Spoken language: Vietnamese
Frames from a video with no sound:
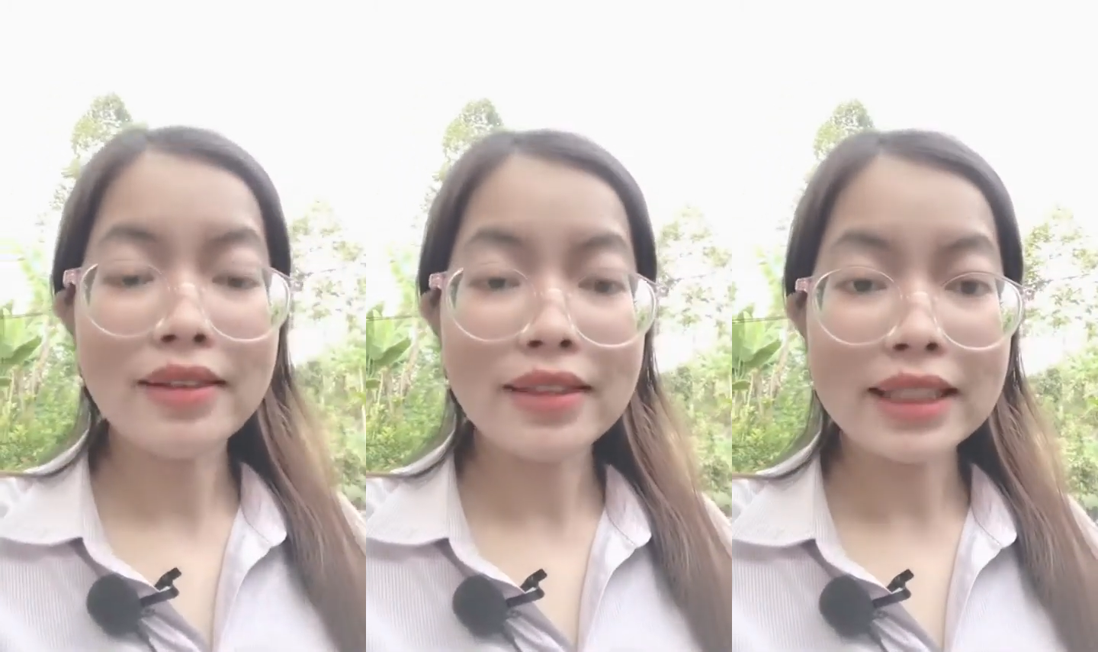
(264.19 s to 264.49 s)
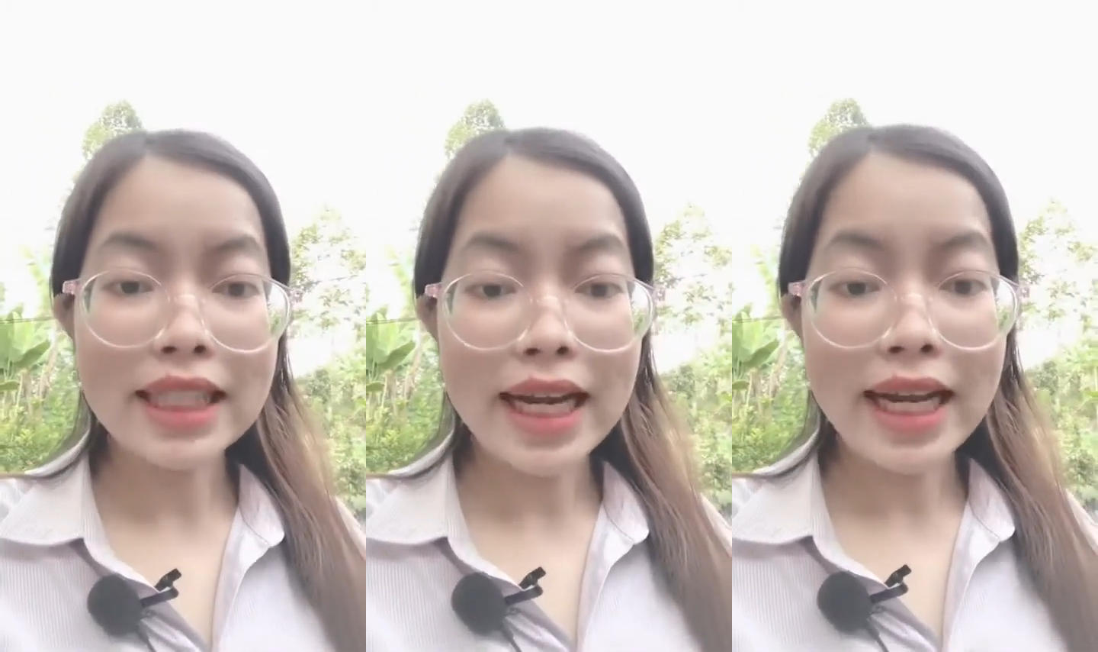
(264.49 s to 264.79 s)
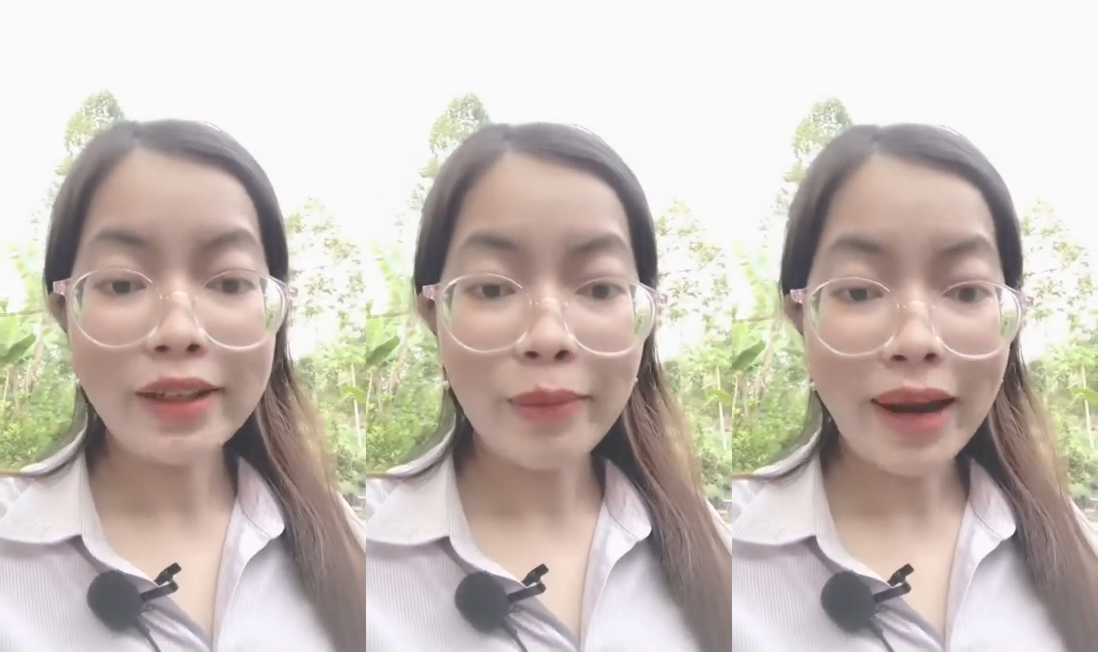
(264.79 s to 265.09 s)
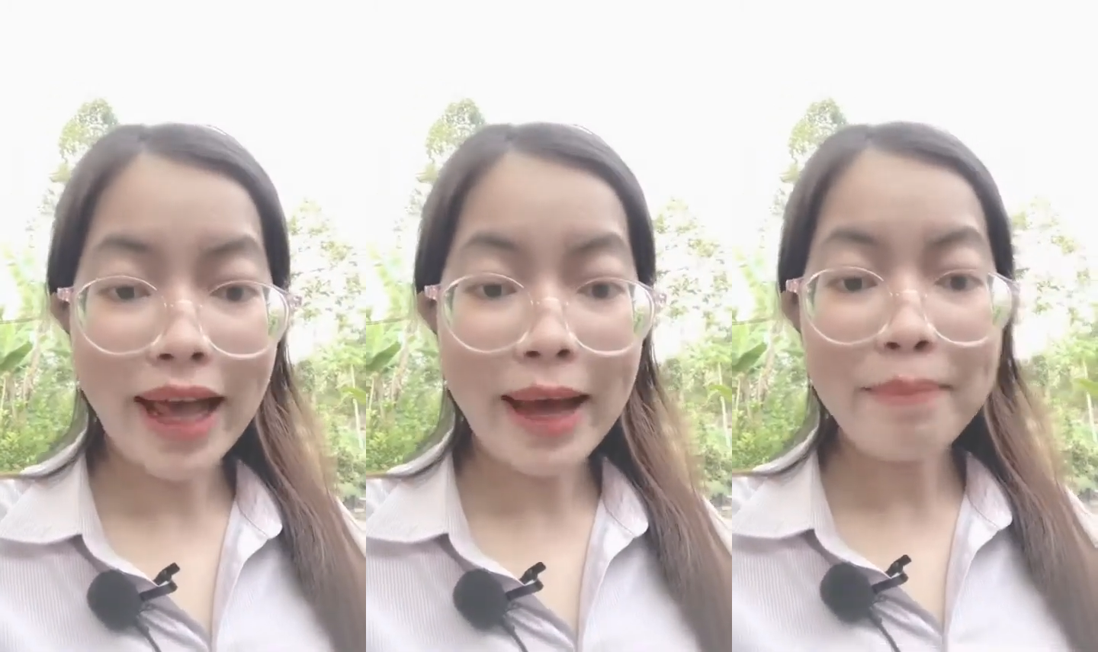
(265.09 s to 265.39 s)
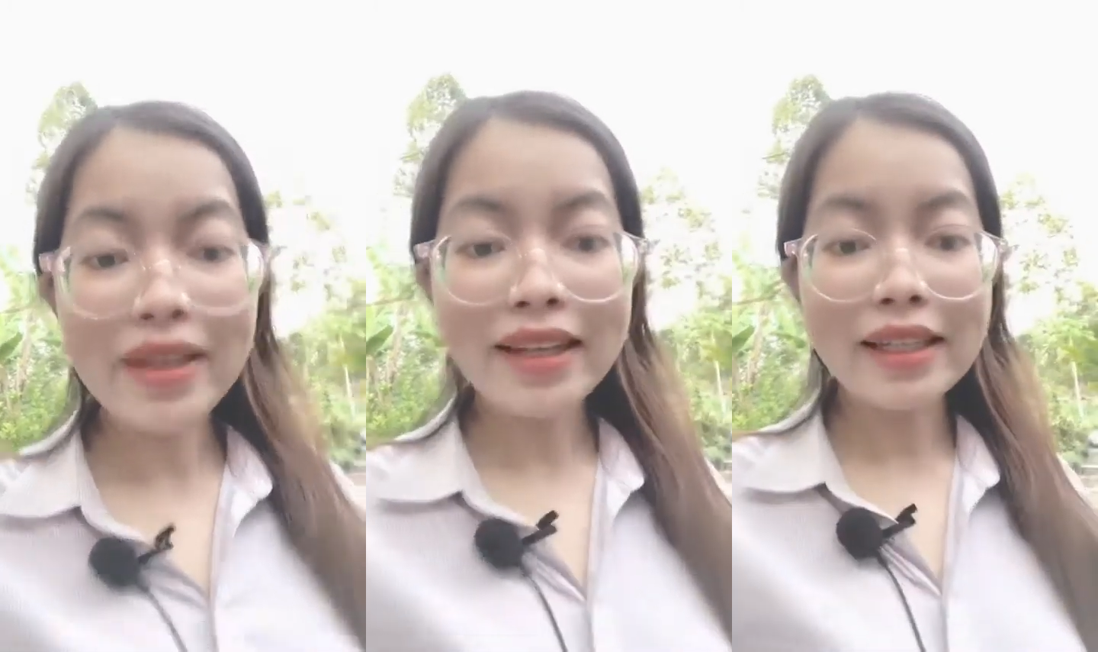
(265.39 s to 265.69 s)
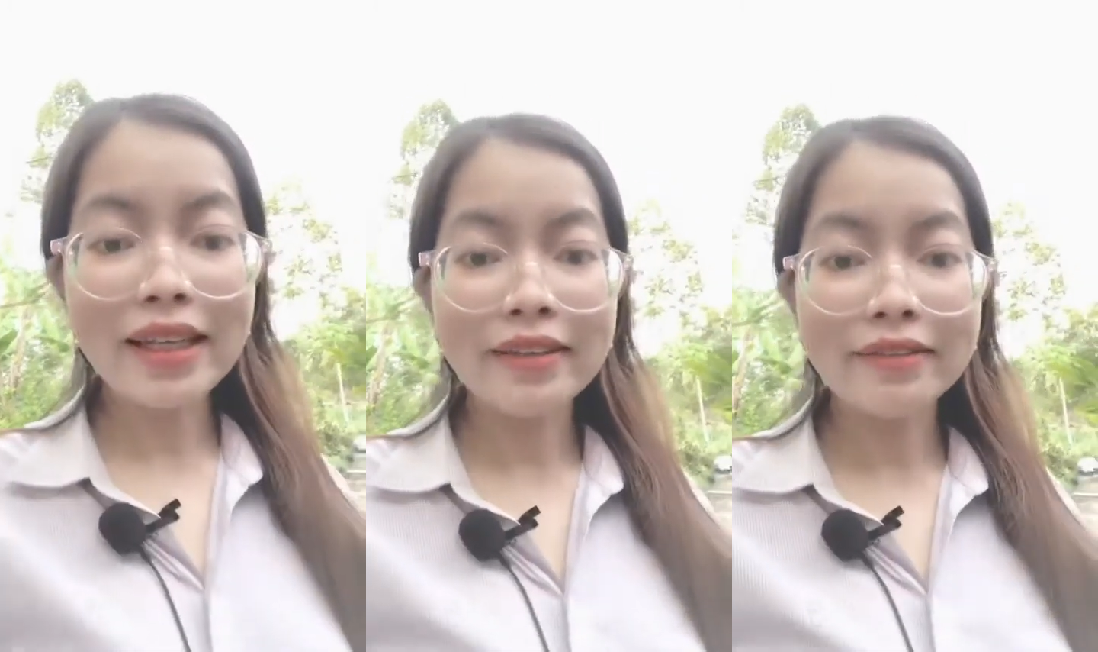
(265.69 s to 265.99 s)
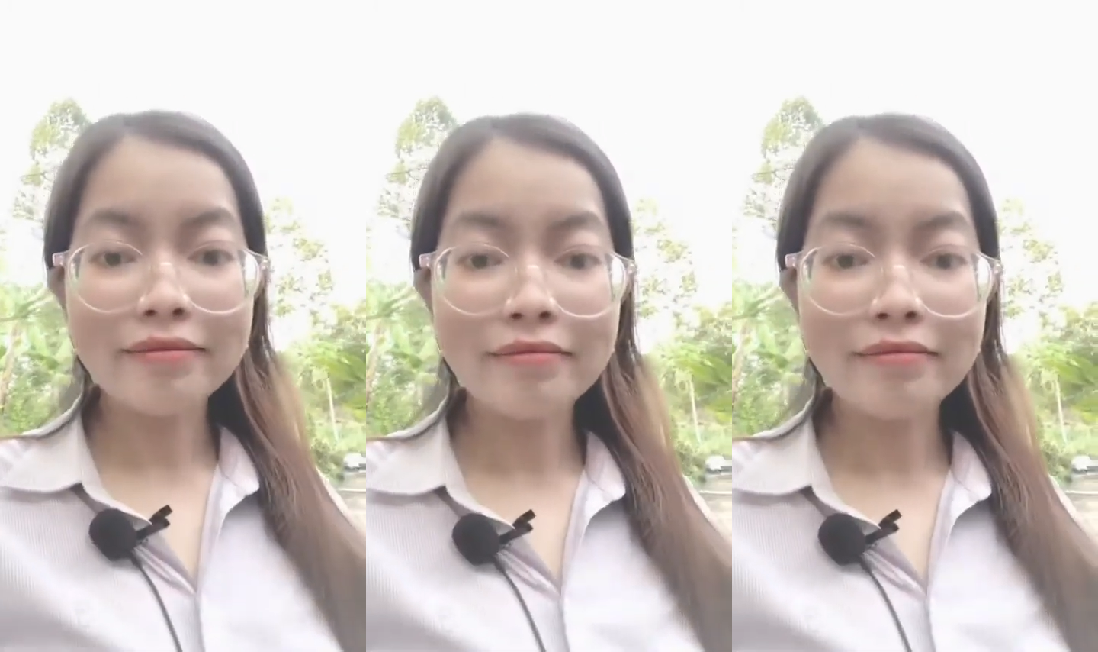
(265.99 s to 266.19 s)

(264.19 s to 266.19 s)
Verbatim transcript: ờ, sa đéc đồng tháp nha cả nhà